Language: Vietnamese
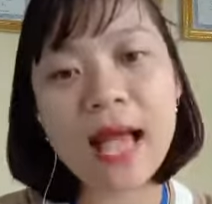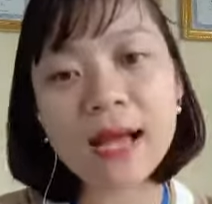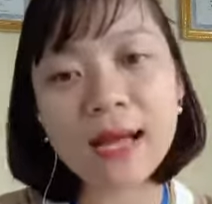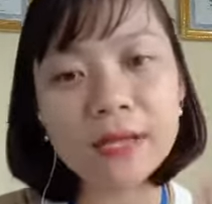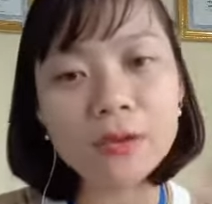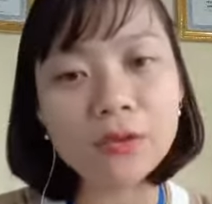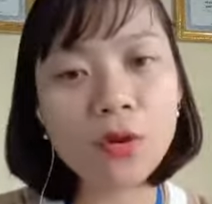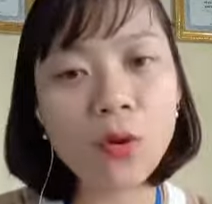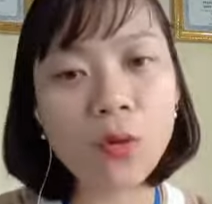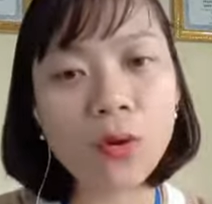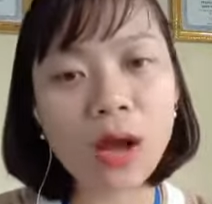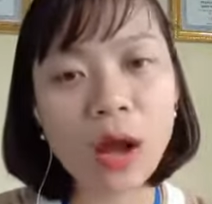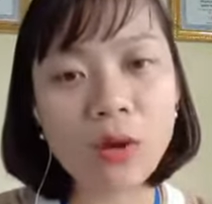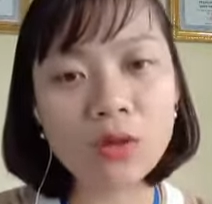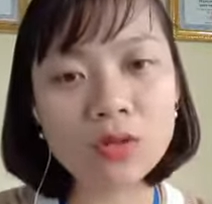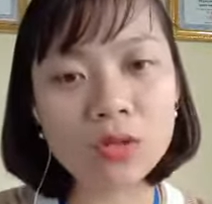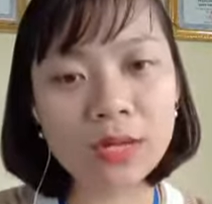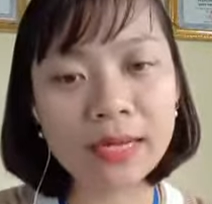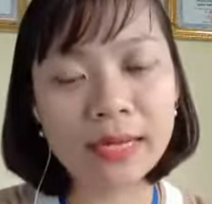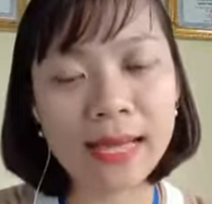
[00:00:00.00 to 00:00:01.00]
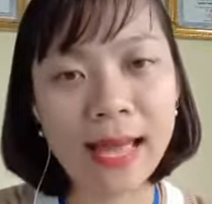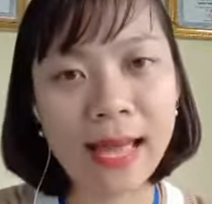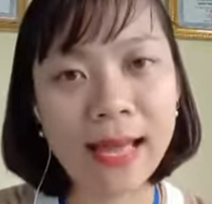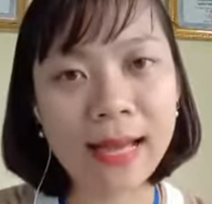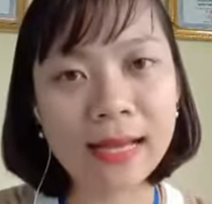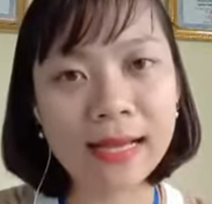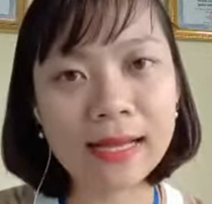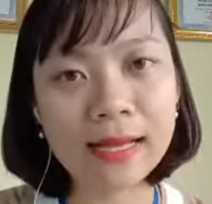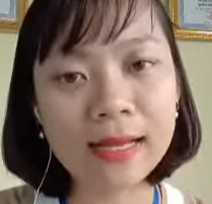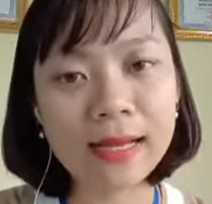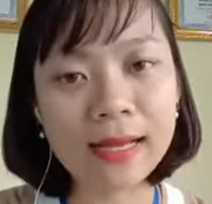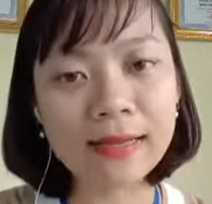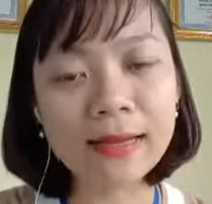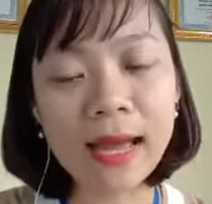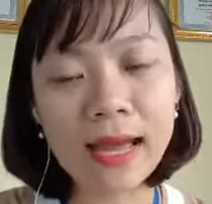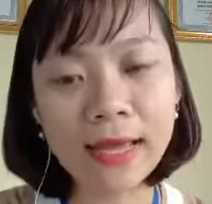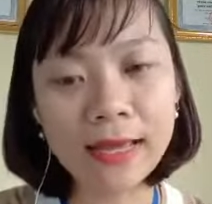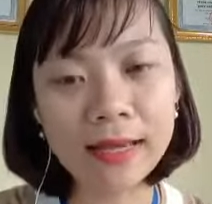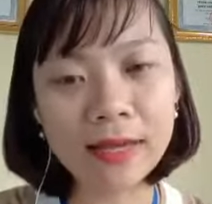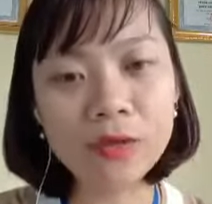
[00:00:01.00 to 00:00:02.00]
cái nhu cầu cho khách hàng,
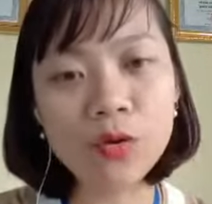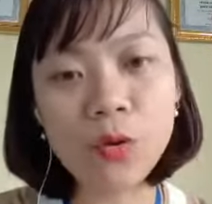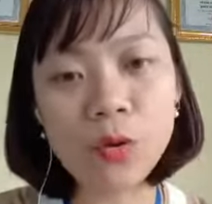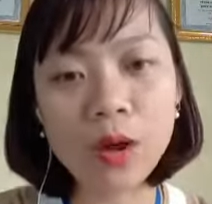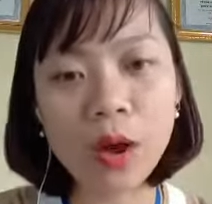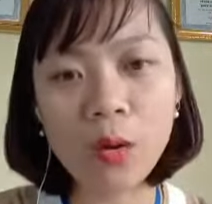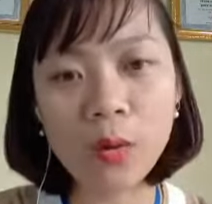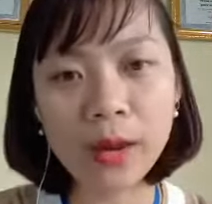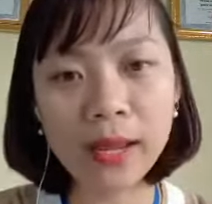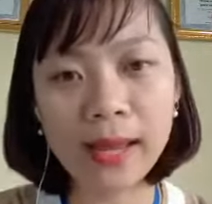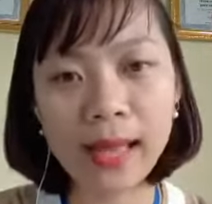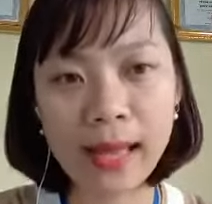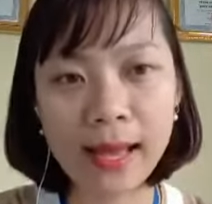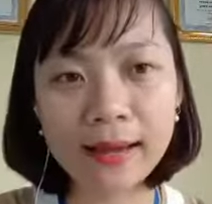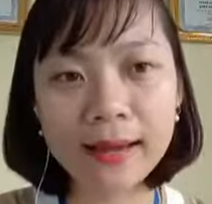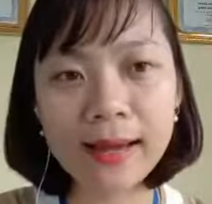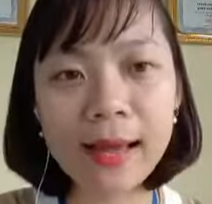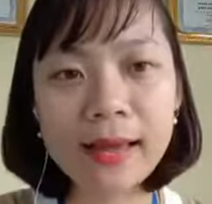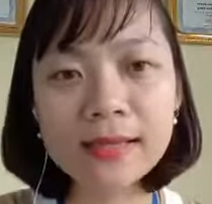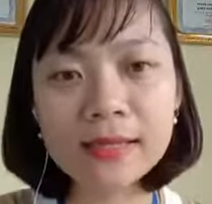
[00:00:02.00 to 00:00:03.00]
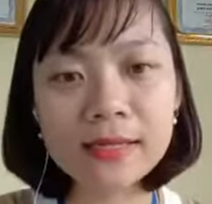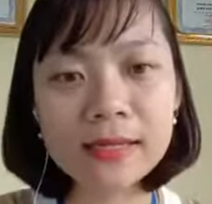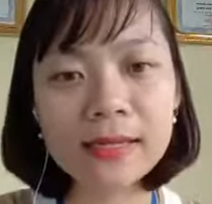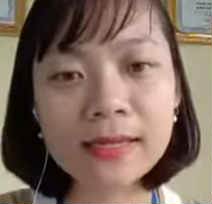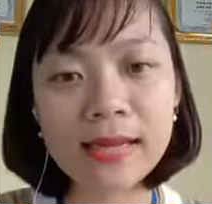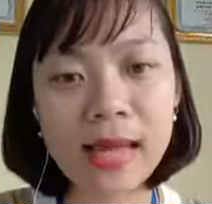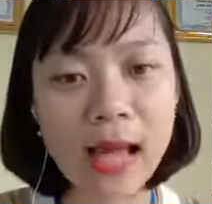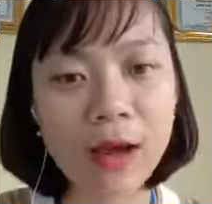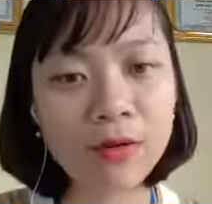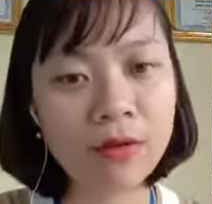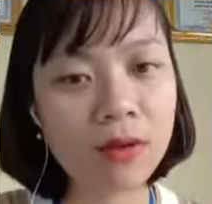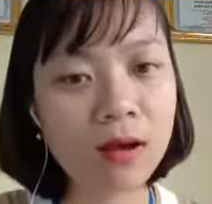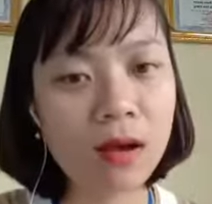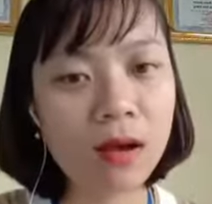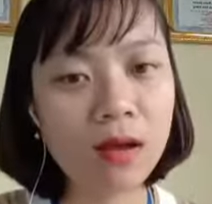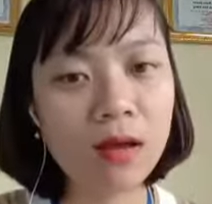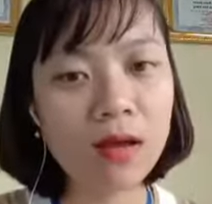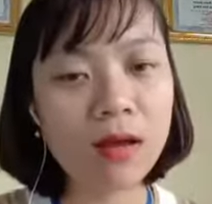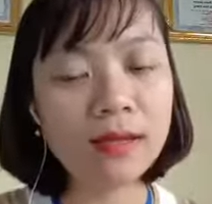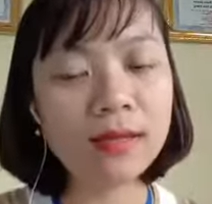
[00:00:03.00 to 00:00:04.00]
đẩy cái nhu cầu khách hàng lên trên cao
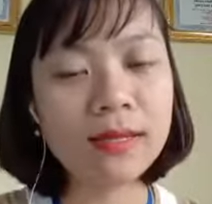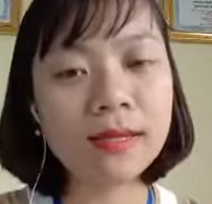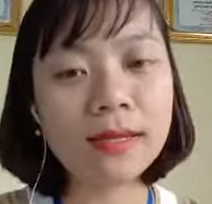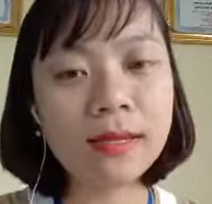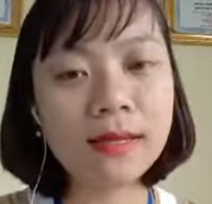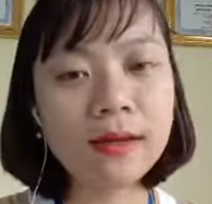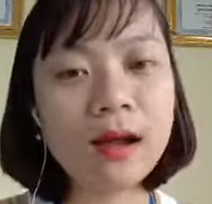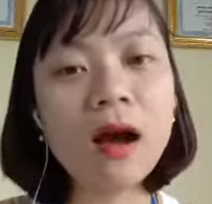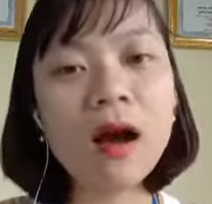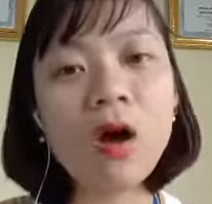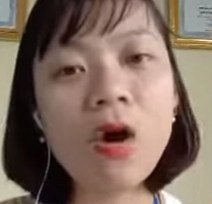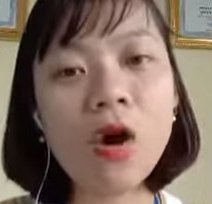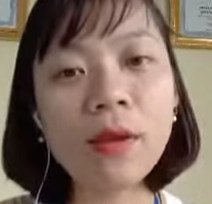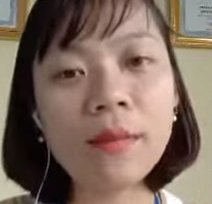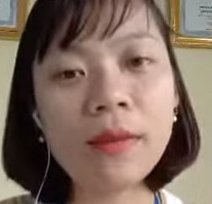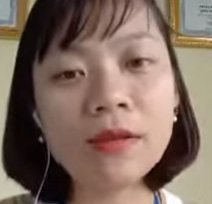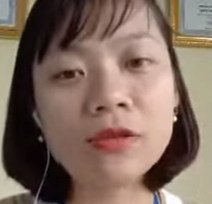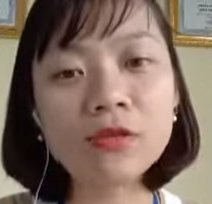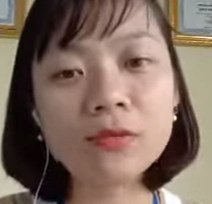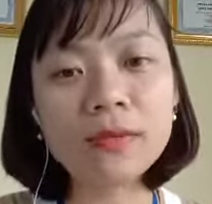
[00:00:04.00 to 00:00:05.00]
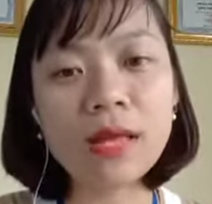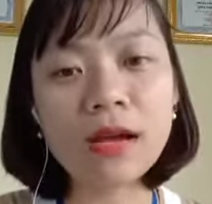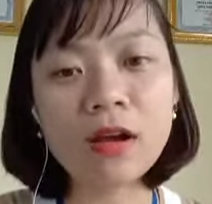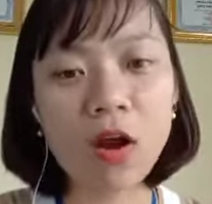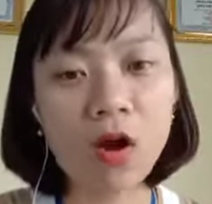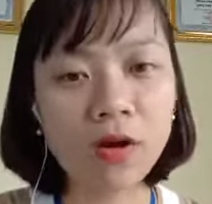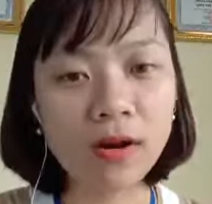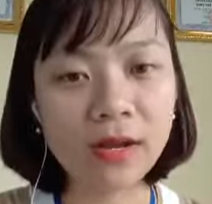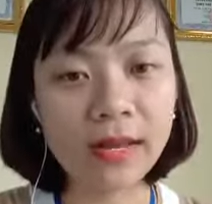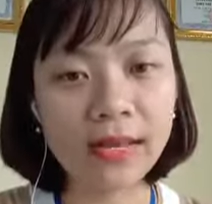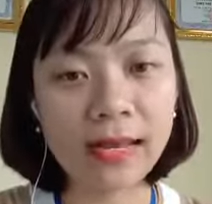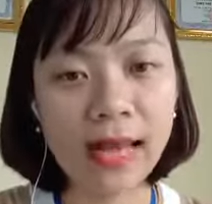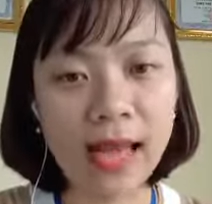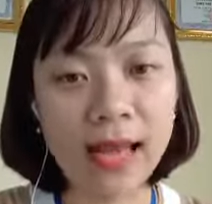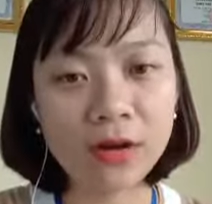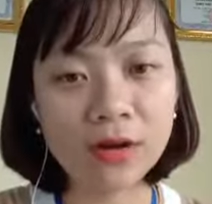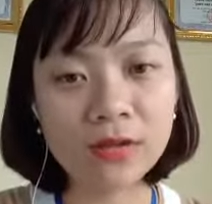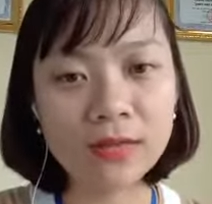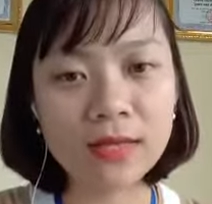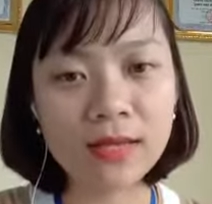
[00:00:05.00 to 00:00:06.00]
nữa thì cái cơ hội mà chúng ta có được khách
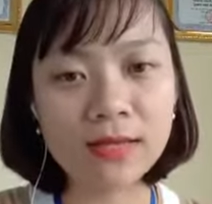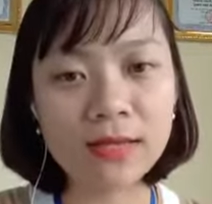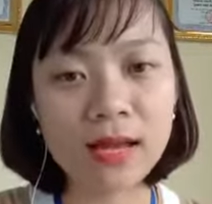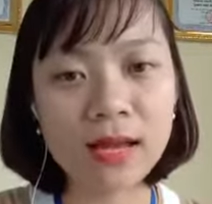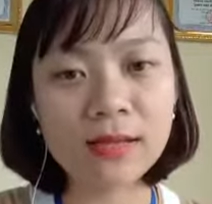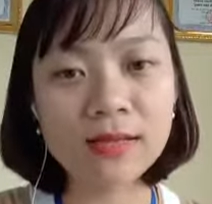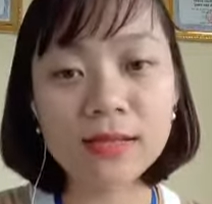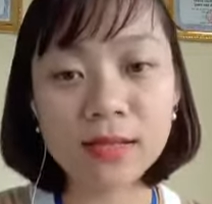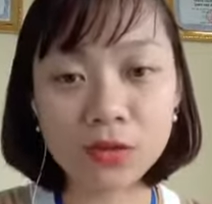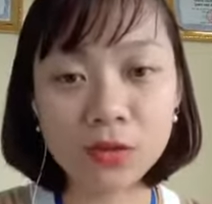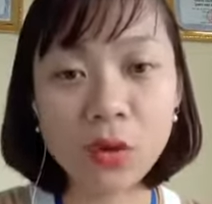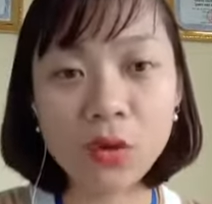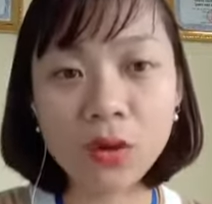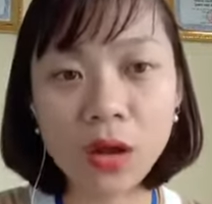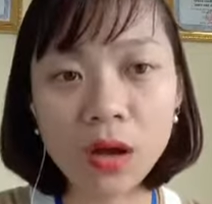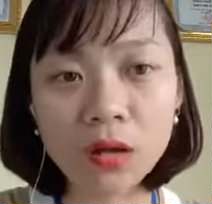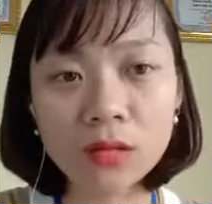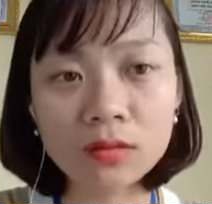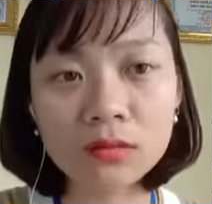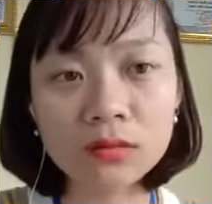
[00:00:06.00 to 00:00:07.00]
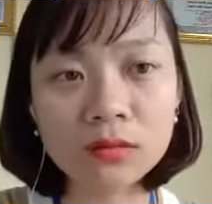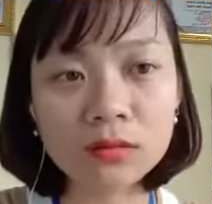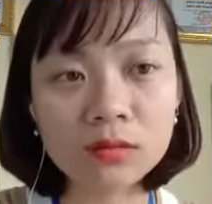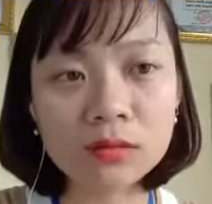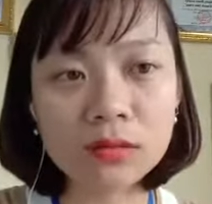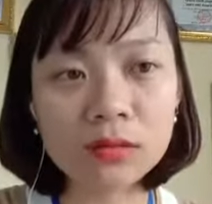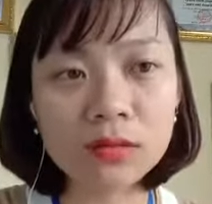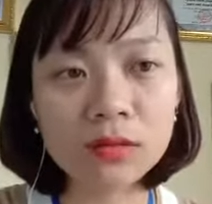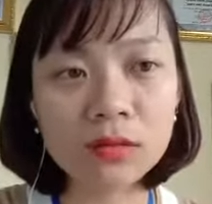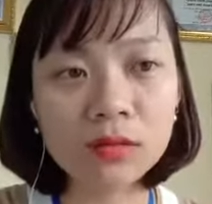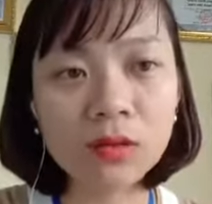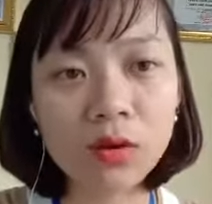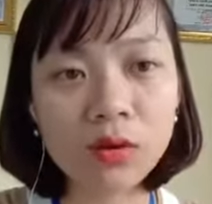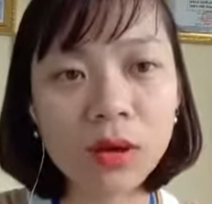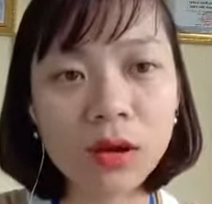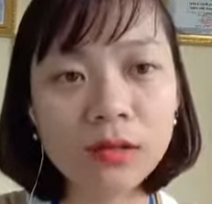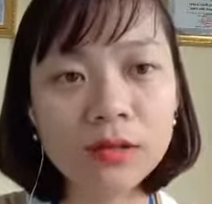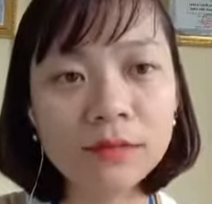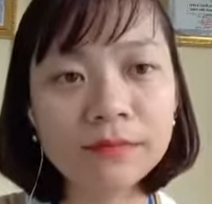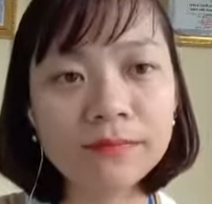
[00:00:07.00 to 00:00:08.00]
hàng nó sẽ tốt hơn, sẽ tốt
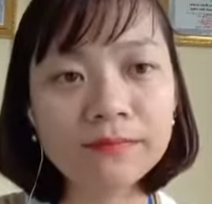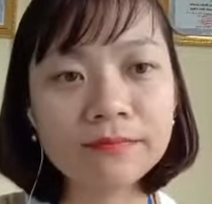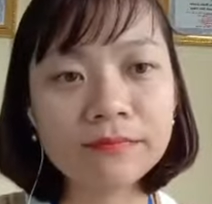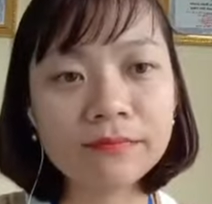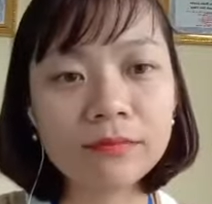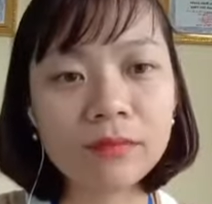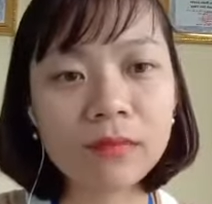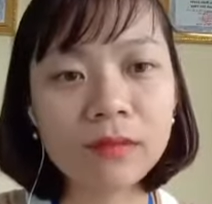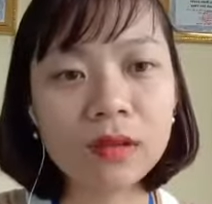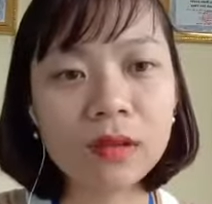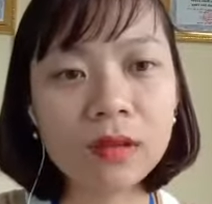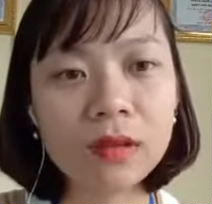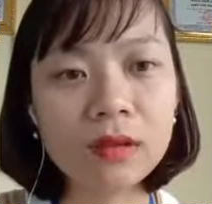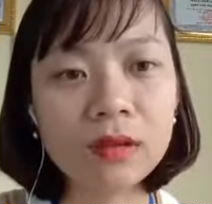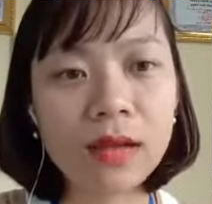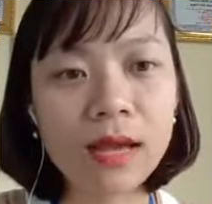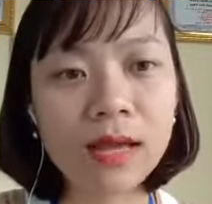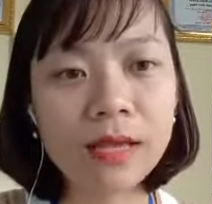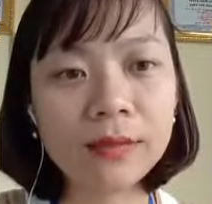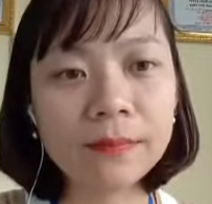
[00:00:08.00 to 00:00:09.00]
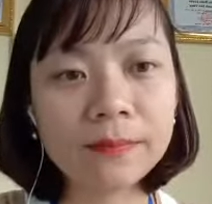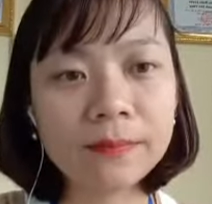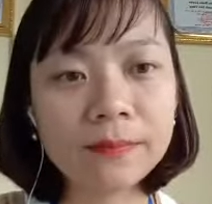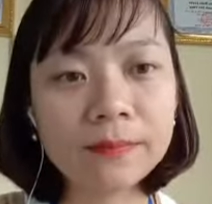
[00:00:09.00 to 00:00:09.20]
hơn. Đấy.